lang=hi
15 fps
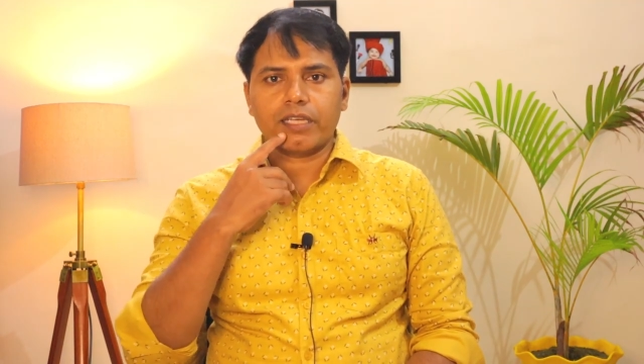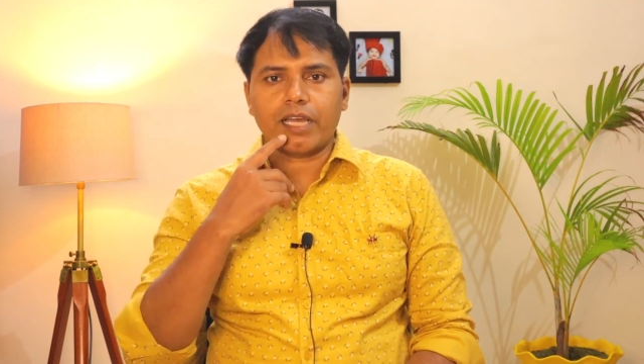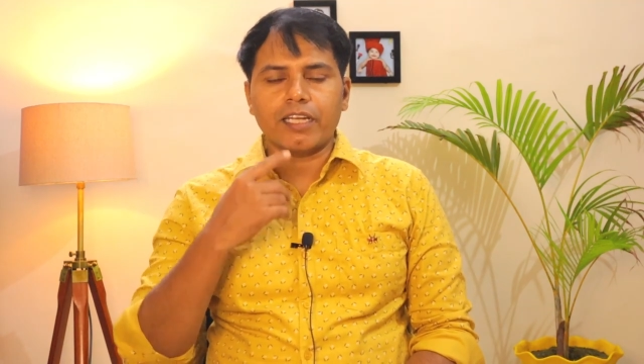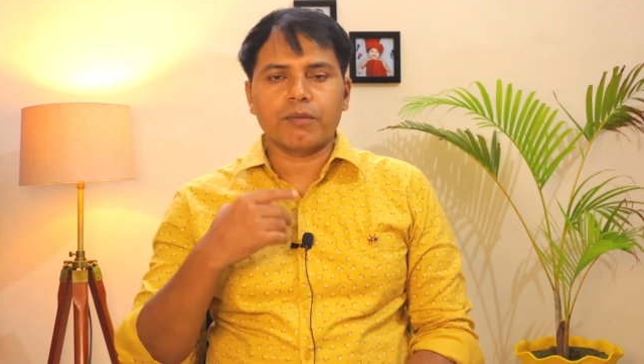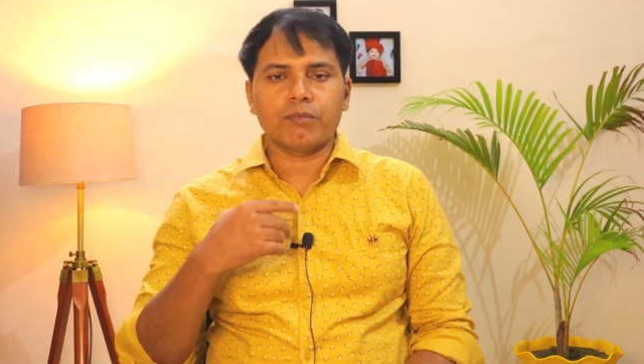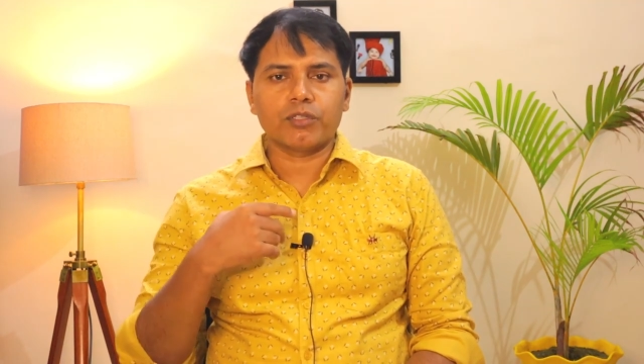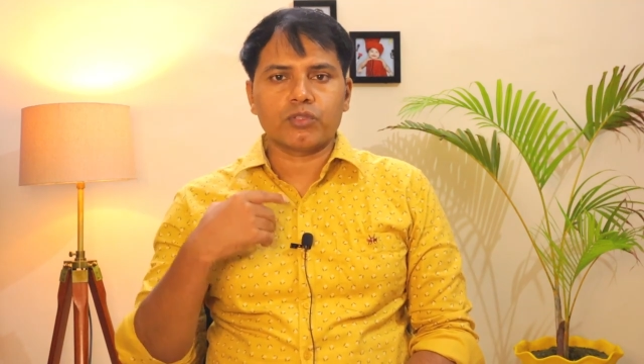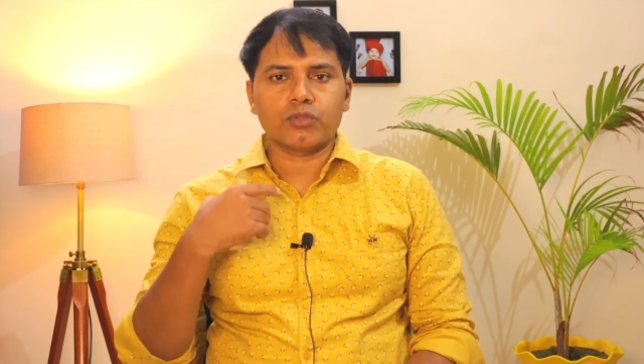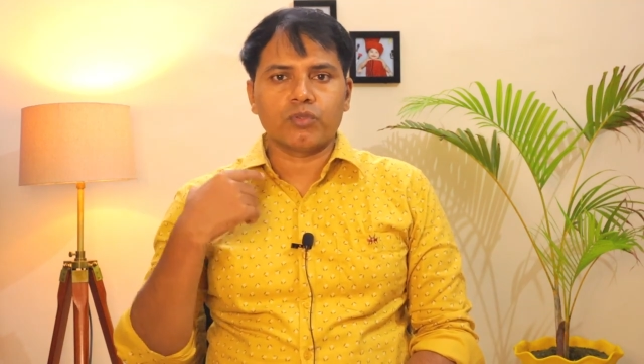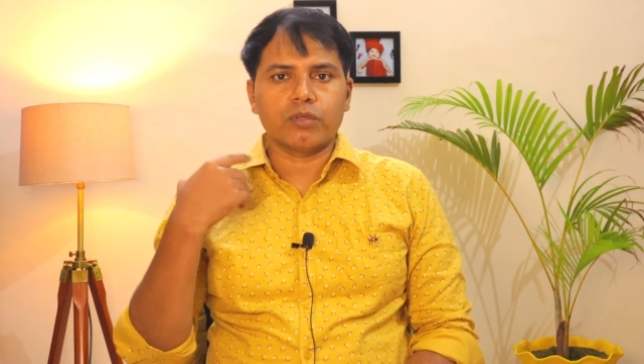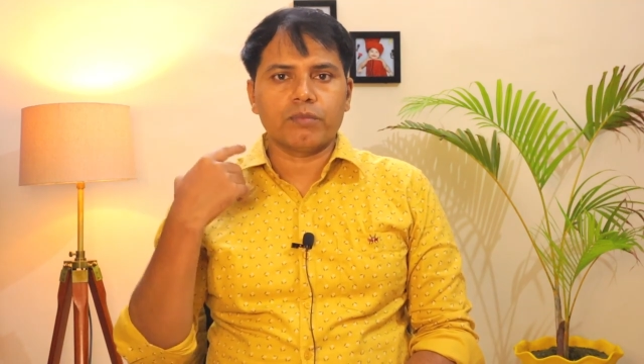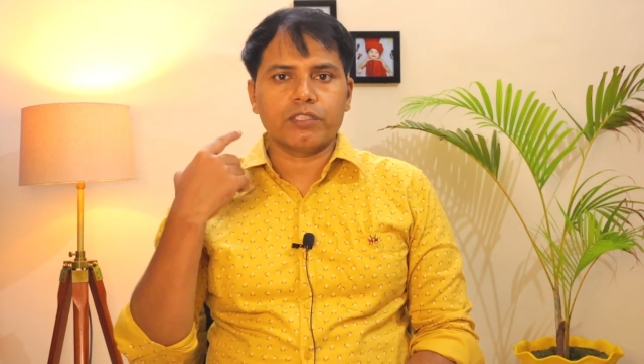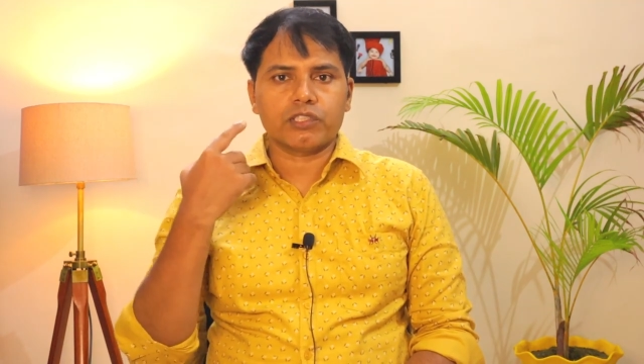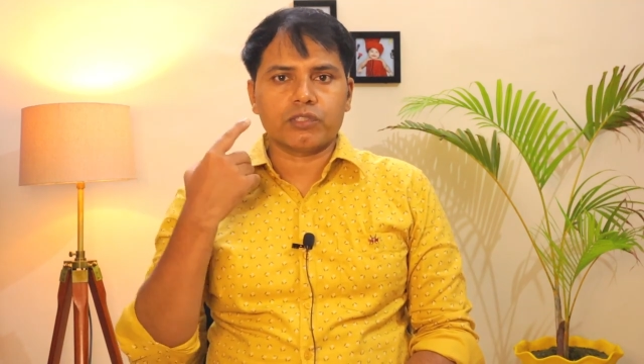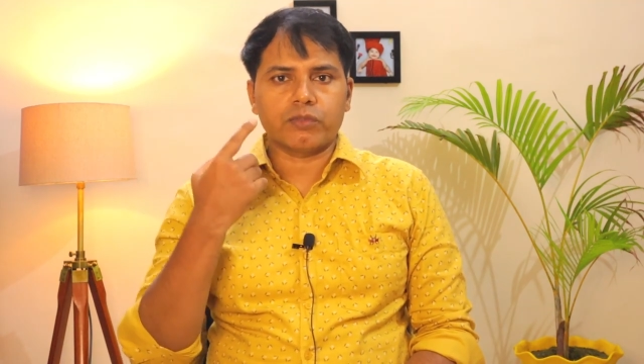यानी
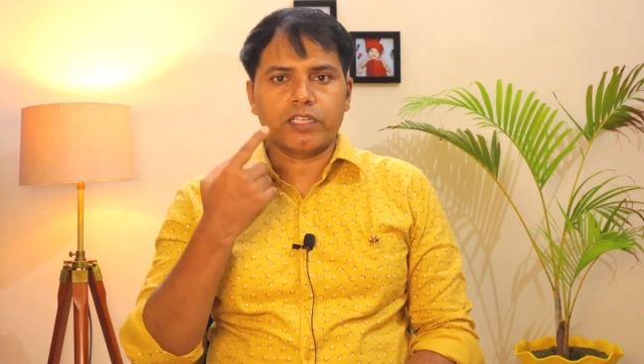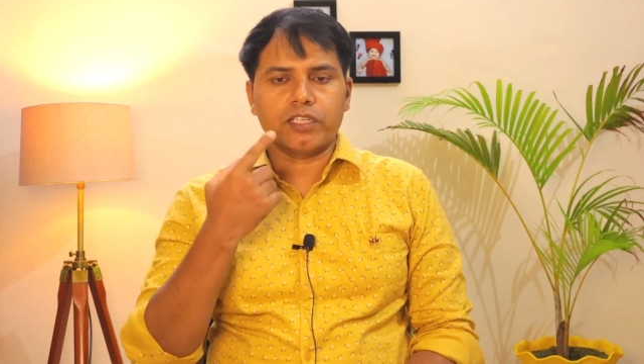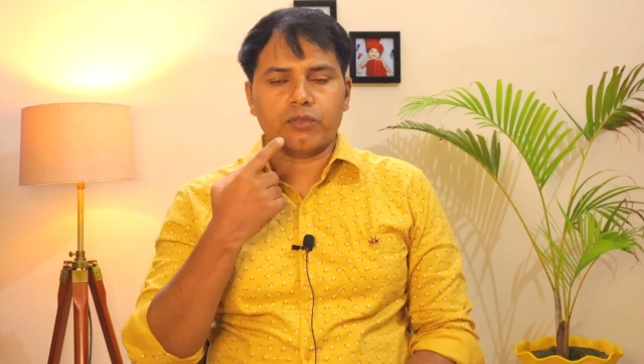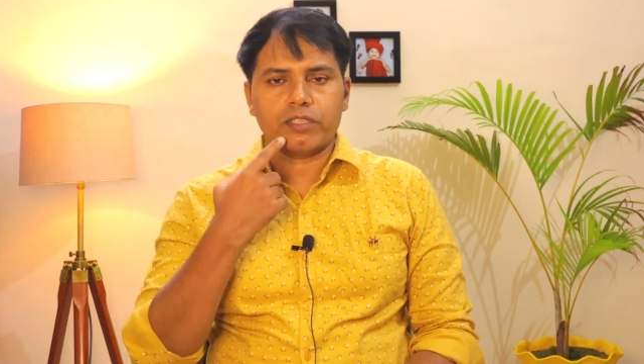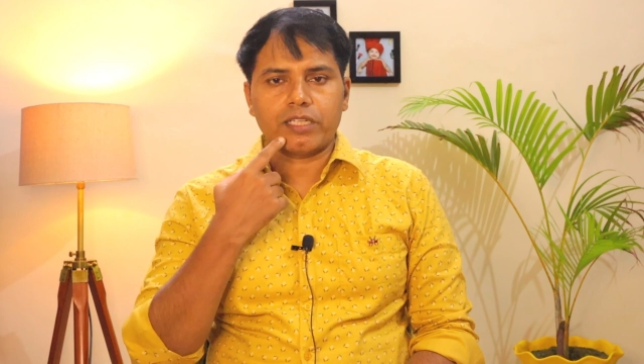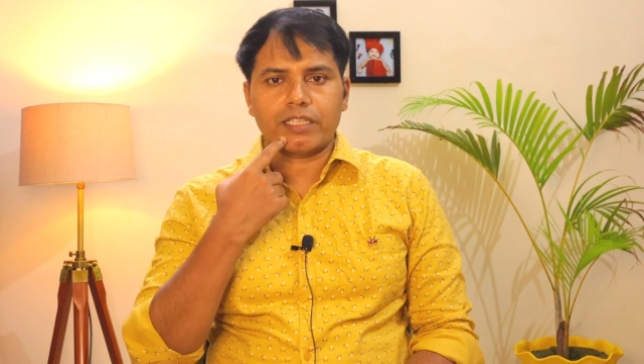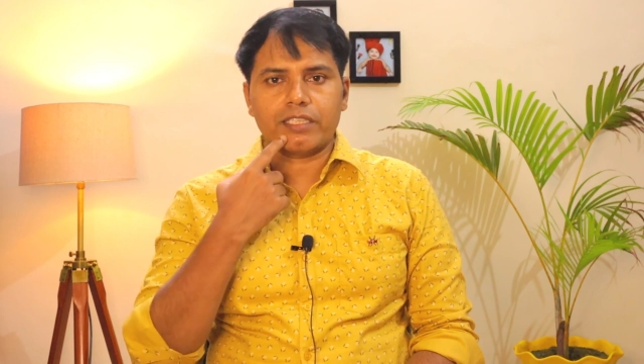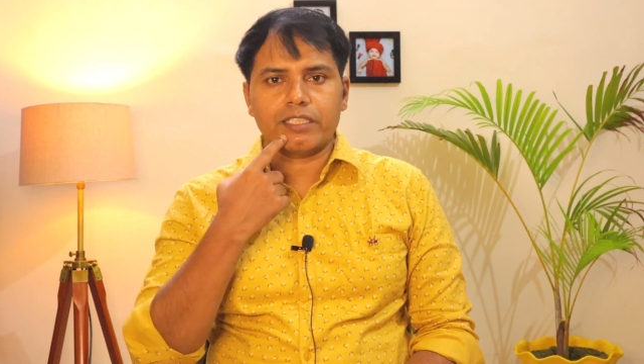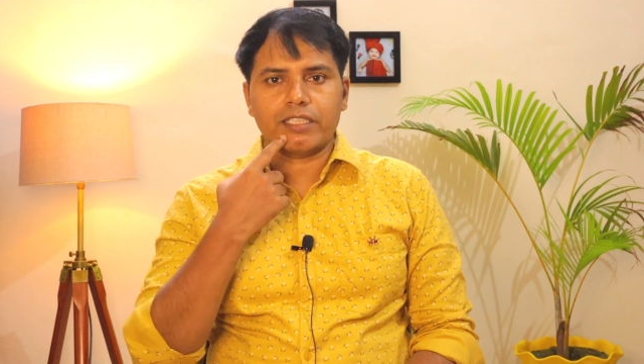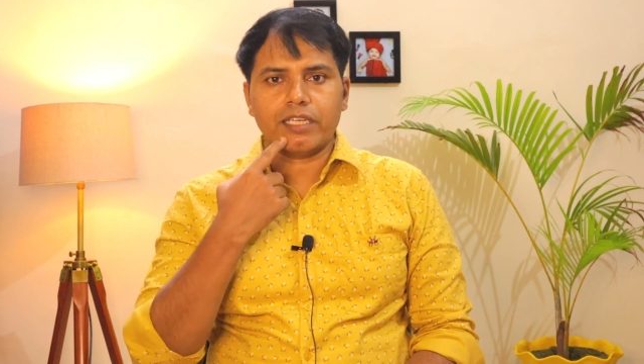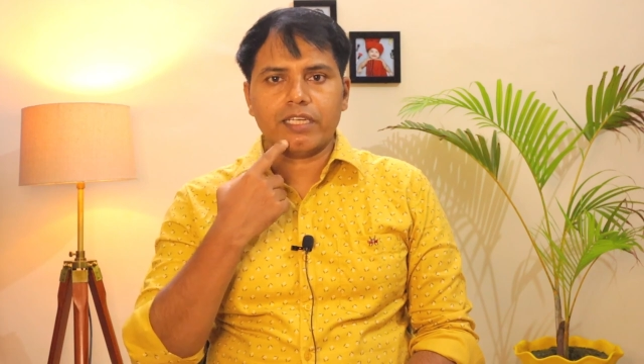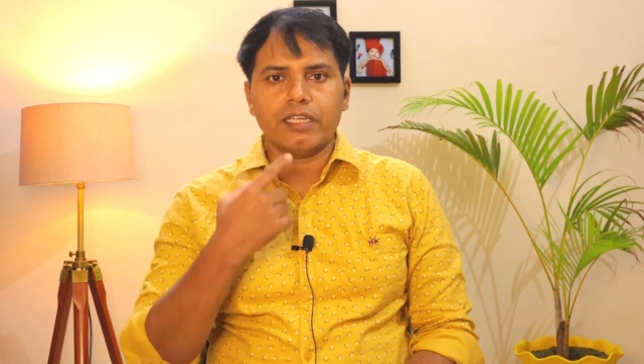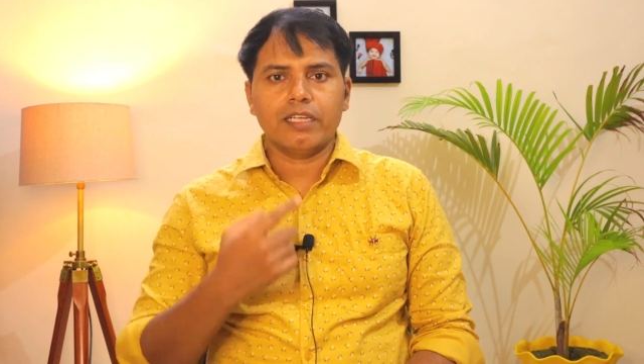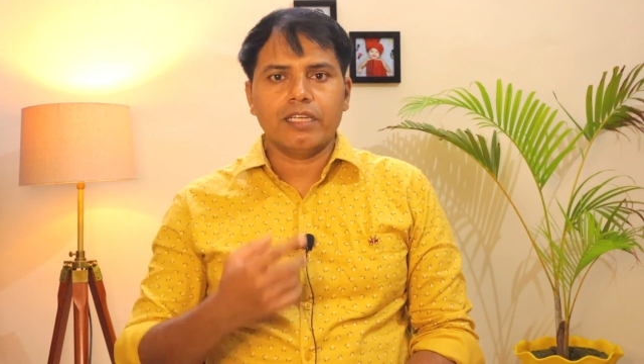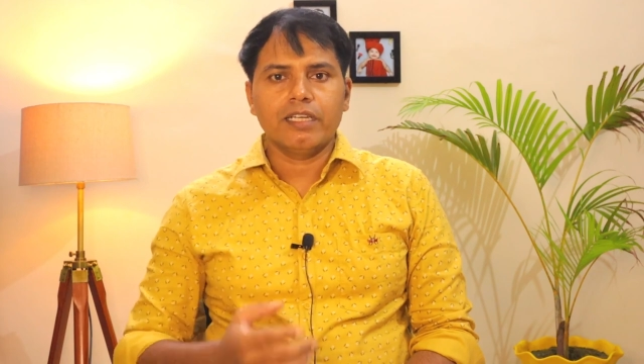मसूरों में स्वेलिंग हो जाती
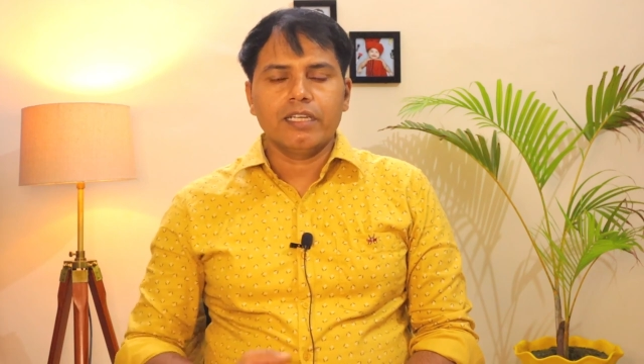है